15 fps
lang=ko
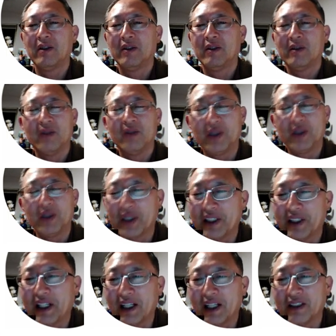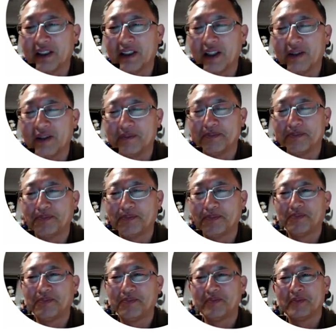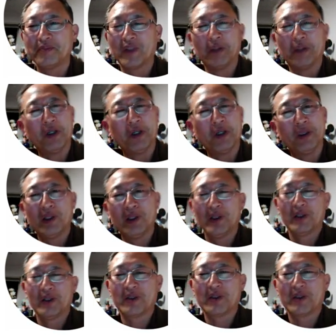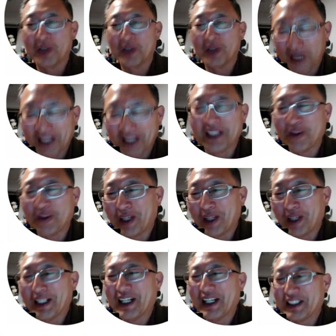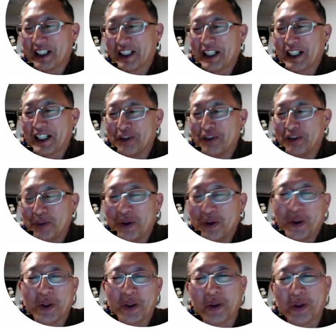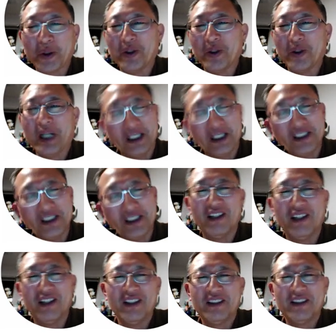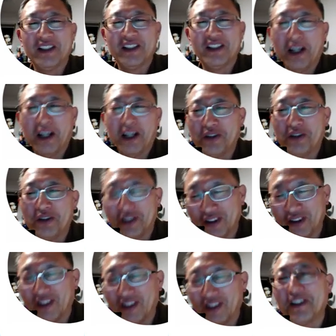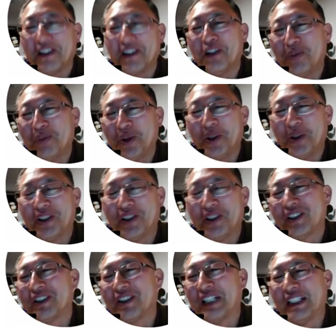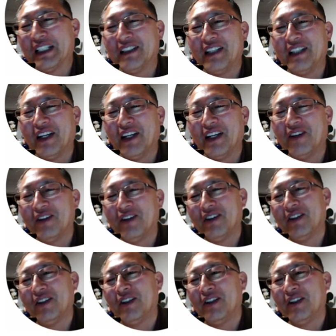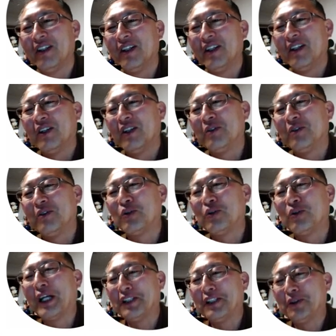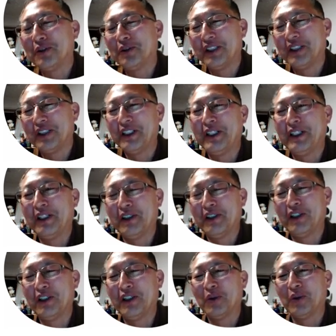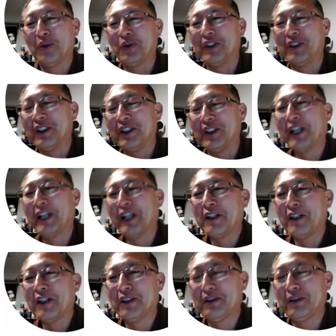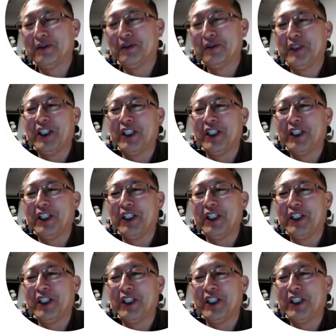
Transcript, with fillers: 어떻게 생각하세요? 아마 그럴 것 같기도 하다 생각하시는 분도 있고요. 아니다, 생각할 수 있어! 이런 분도 있을 것 같은데요. 우리 두 가지로 이제 일례를 들어볼 수 있는데, 하나는 여러분들이